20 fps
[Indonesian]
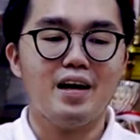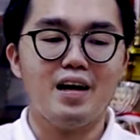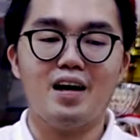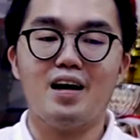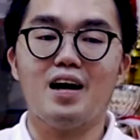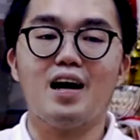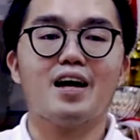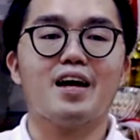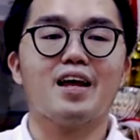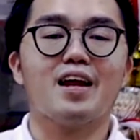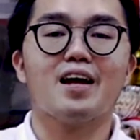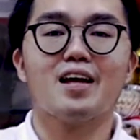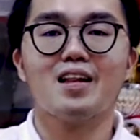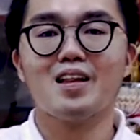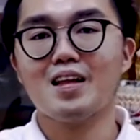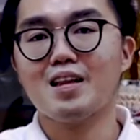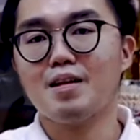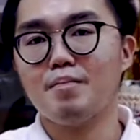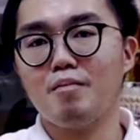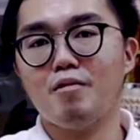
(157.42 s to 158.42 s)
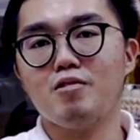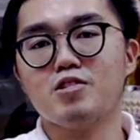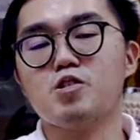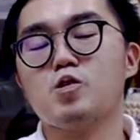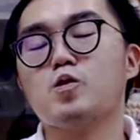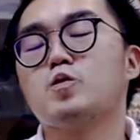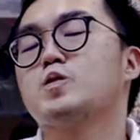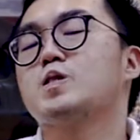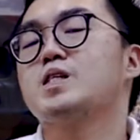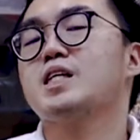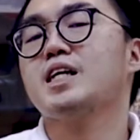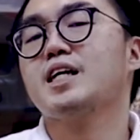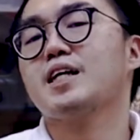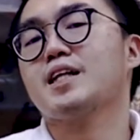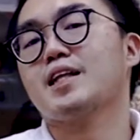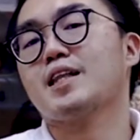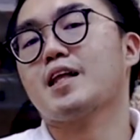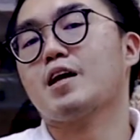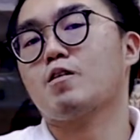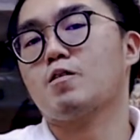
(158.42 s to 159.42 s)
uh, akhirnya kita nemu solusi
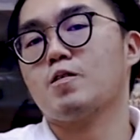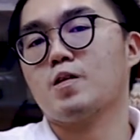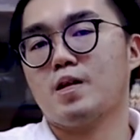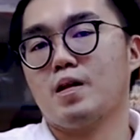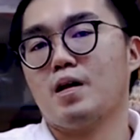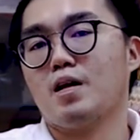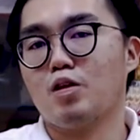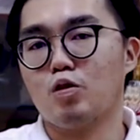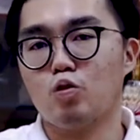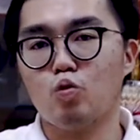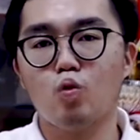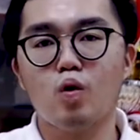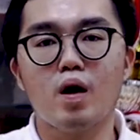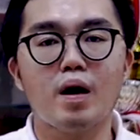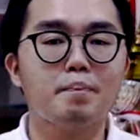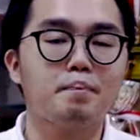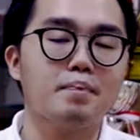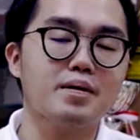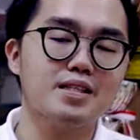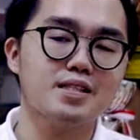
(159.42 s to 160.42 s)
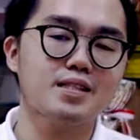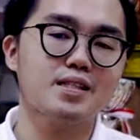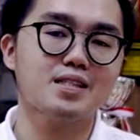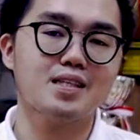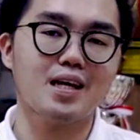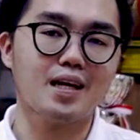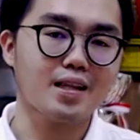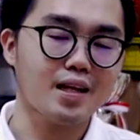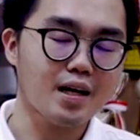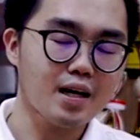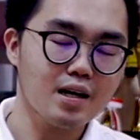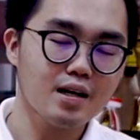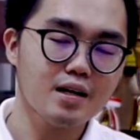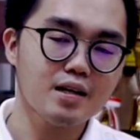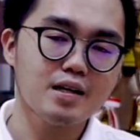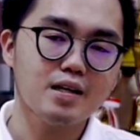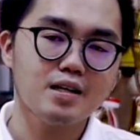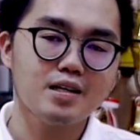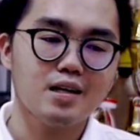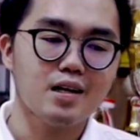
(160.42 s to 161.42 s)
kita taruh dua piece di sana
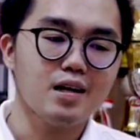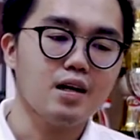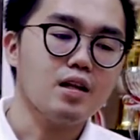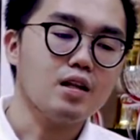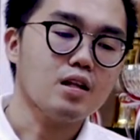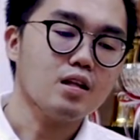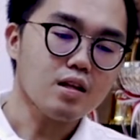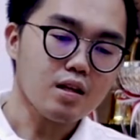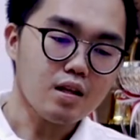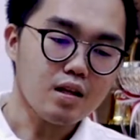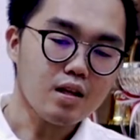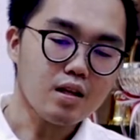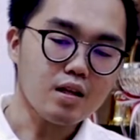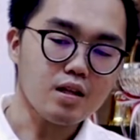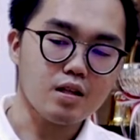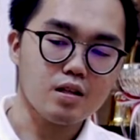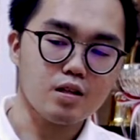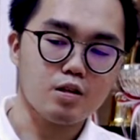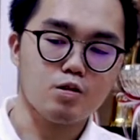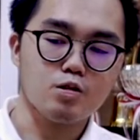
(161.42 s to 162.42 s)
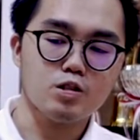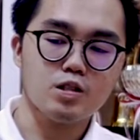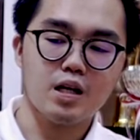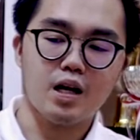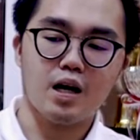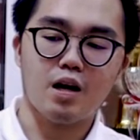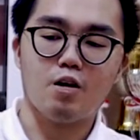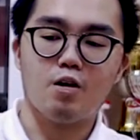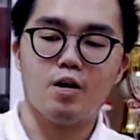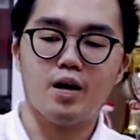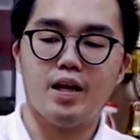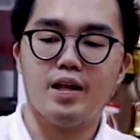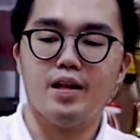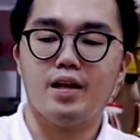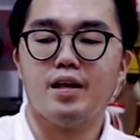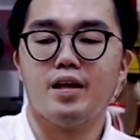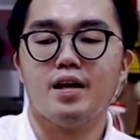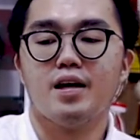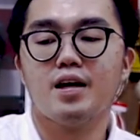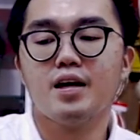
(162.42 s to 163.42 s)
terus kalau
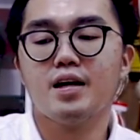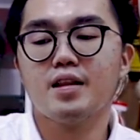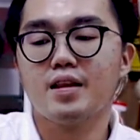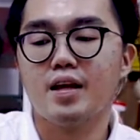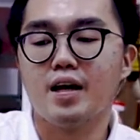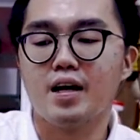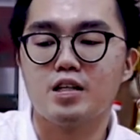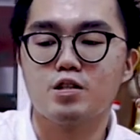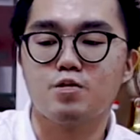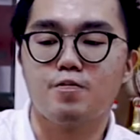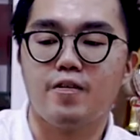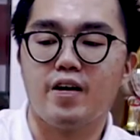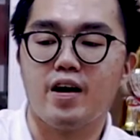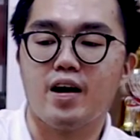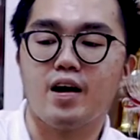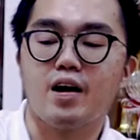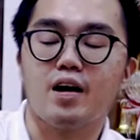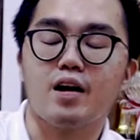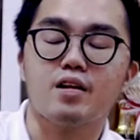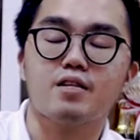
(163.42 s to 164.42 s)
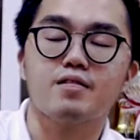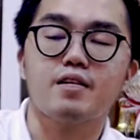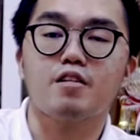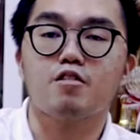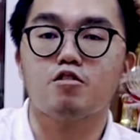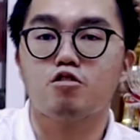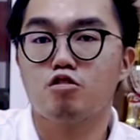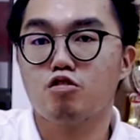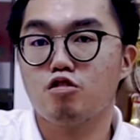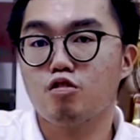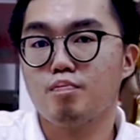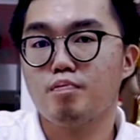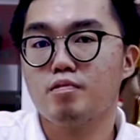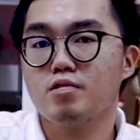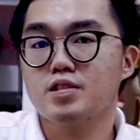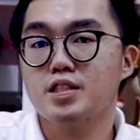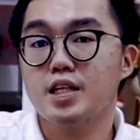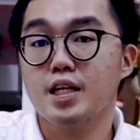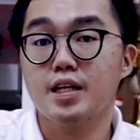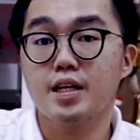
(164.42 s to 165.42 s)
ininya TSVR
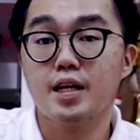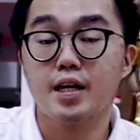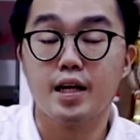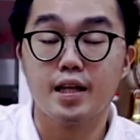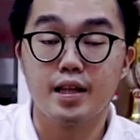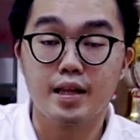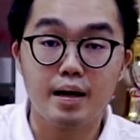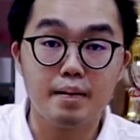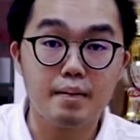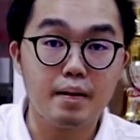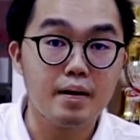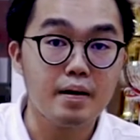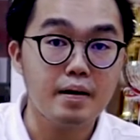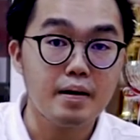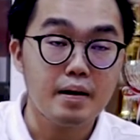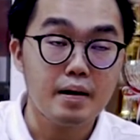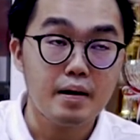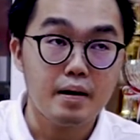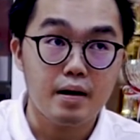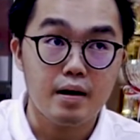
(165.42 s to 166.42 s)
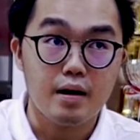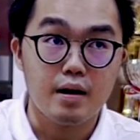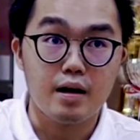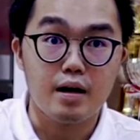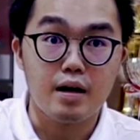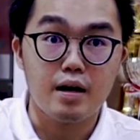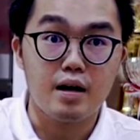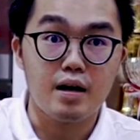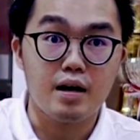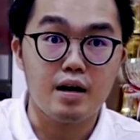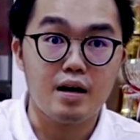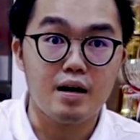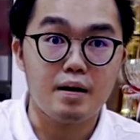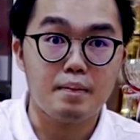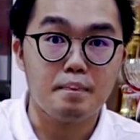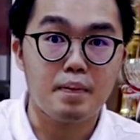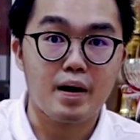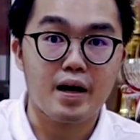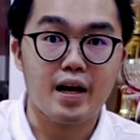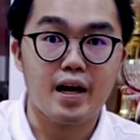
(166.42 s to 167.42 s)
170C nya kita uh, eh,
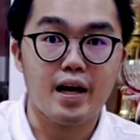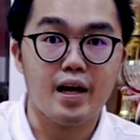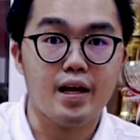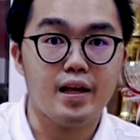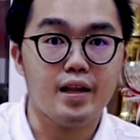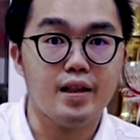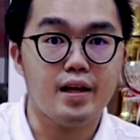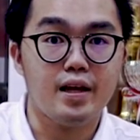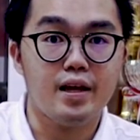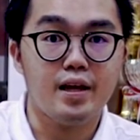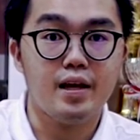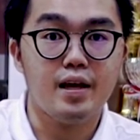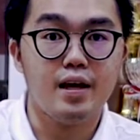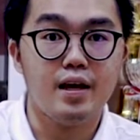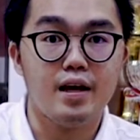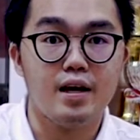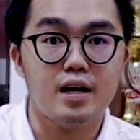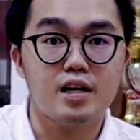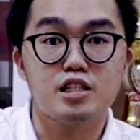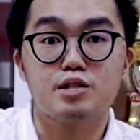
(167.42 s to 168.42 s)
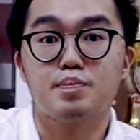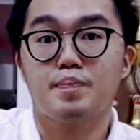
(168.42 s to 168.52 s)
pakaiin di uh,